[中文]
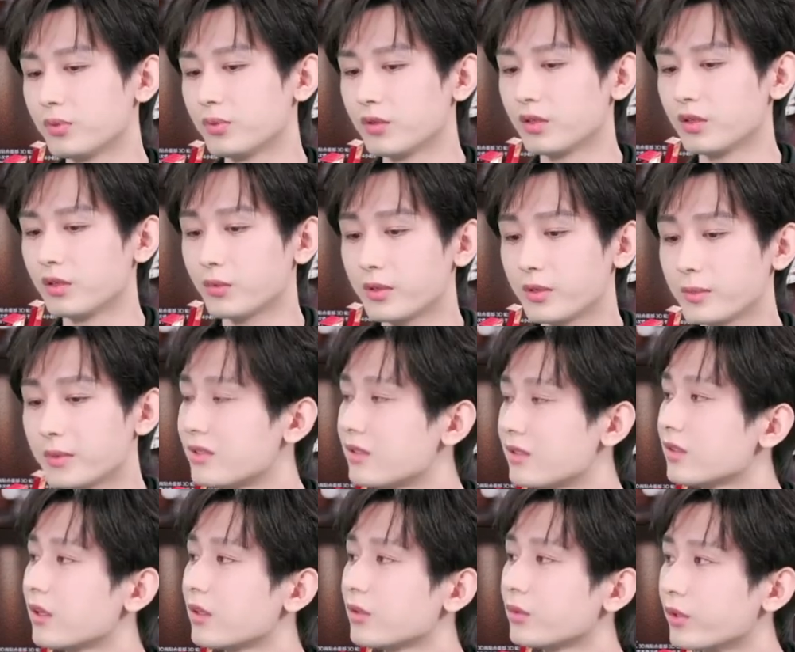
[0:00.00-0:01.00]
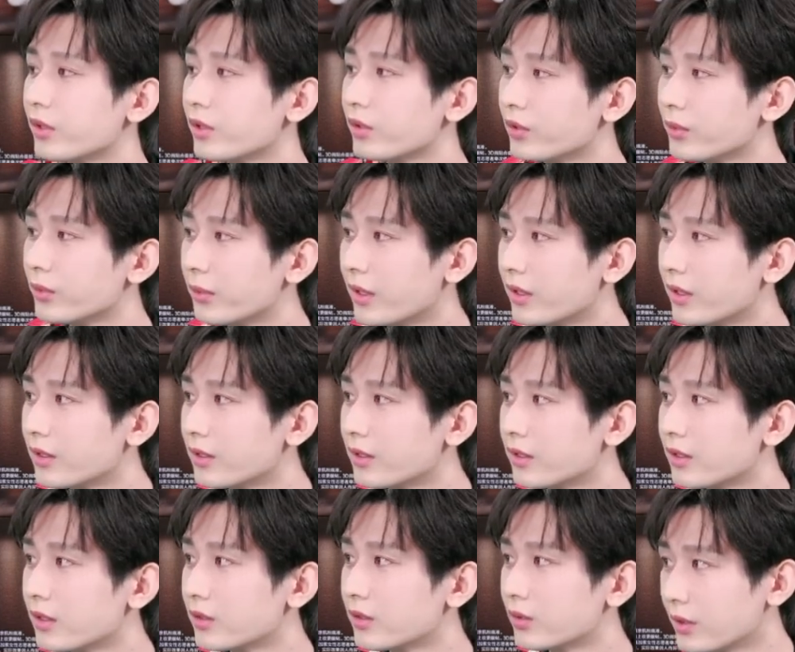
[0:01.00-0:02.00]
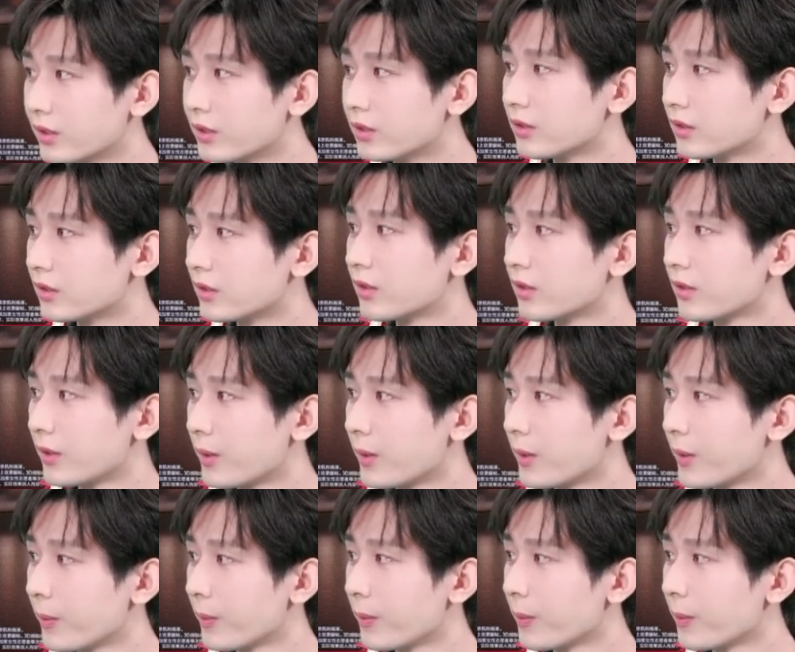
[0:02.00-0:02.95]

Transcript: 可能违背自然规律。真的是，而且你知道吗？你古装